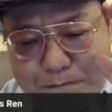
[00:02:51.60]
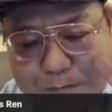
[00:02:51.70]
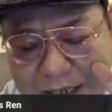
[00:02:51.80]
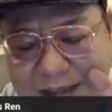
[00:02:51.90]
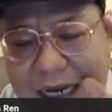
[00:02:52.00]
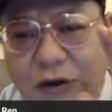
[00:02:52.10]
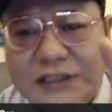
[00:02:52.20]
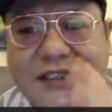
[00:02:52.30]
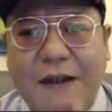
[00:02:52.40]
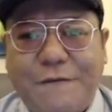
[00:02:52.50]

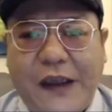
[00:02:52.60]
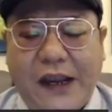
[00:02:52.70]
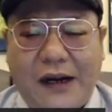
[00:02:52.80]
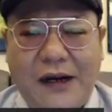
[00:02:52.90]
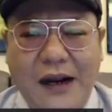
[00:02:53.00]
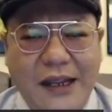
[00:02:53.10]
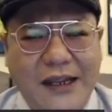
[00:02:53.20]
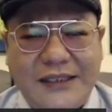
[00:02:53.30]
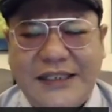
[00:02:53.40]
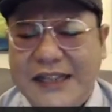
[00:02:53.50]
pangsagot sa fear
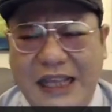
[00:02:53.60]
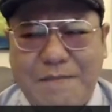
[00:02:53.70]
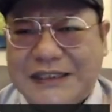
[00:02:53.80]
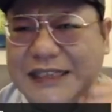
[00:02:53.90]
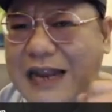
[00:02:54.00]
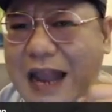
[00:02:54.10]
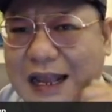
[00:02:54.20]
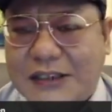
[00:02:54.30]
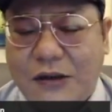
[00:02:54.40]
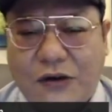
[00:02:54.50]
is hindi basta
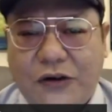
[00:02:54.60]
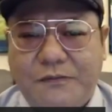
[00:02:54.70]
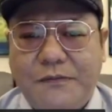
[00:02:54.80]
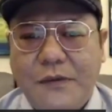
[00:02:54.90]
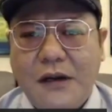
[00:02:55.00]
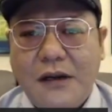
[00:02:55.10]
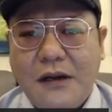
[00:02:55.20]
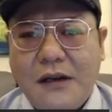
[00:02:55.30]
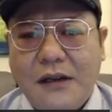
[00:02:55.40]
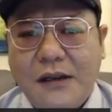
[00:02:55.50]
lakas loob.
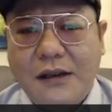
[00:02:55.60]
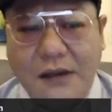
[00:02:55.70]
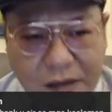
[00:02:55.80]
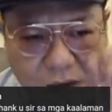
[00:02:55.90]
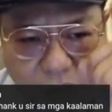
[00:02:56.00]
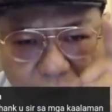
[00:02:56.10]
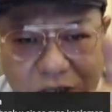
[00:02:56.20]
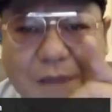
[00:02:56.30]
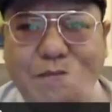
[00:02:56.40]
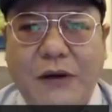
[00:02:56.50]

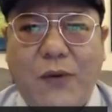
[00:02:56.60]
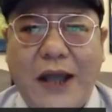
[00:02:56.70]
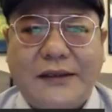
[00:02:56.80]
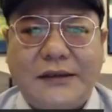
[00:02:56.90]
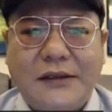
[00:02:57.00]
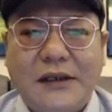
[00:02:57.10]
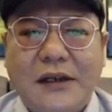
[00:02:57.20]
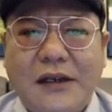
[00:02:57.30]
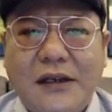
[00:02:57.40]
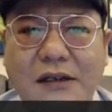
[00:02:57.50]
Yung number one,
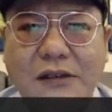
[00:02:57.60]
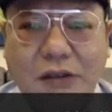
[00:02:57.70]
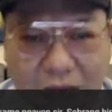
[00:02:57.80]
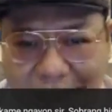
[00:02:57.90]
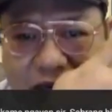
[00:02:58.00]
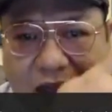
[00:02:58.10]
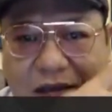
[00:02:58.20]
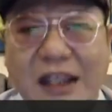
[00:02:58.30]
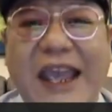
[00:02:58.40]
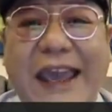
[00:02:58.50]
yung nandyan,
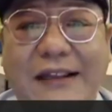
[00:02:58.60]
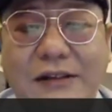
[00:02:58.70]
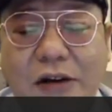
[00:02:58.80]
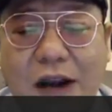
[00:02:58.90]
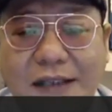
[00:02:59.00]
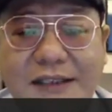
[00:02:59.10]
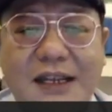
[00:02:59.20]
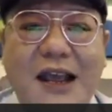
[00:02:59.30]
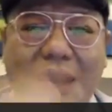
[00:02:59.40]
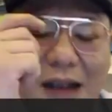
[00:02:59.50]
ignorance.
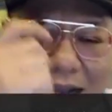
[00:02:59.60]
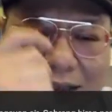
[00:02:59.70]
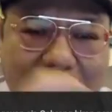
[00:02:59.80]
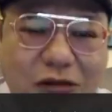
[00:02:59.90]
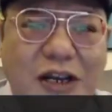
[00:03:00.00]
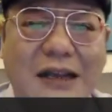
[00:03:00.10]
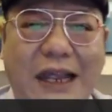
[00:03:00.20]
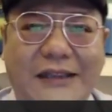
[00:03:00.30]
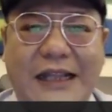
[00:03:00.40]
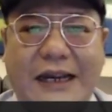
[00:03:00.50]
Langyan yun ng
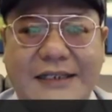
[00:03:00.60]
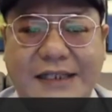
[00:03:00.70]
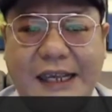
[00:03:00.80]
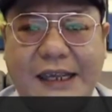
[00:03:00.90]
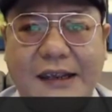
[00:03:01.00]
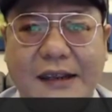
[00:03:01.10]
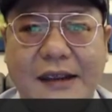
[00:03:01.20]
literacy.